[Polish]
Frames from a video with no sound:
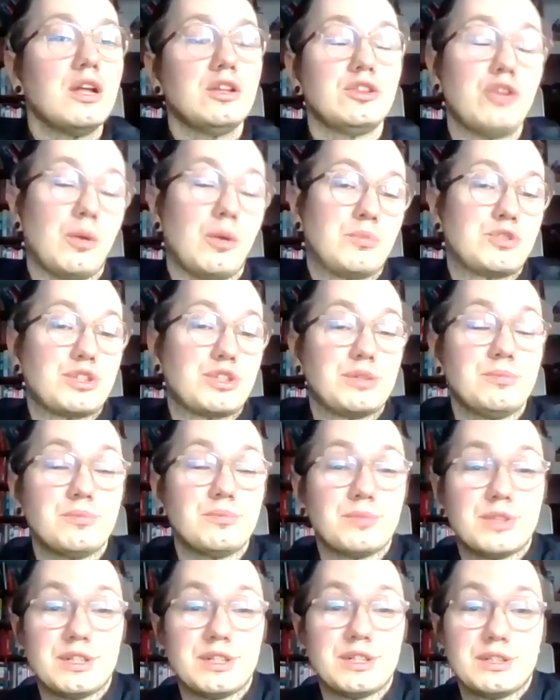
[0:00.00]
Dobrze.
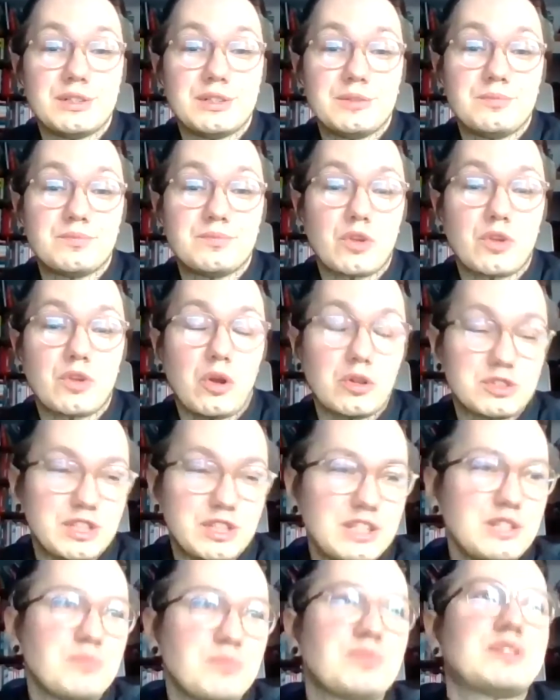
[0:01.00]
Y,
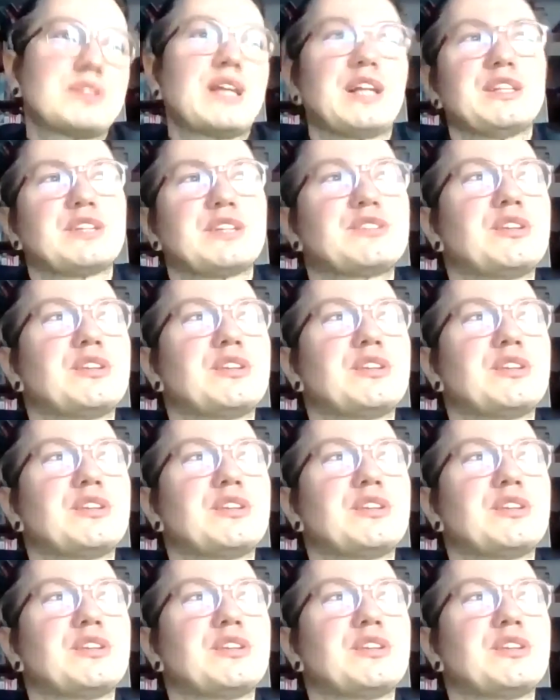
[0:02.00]
ostatnie pytanie,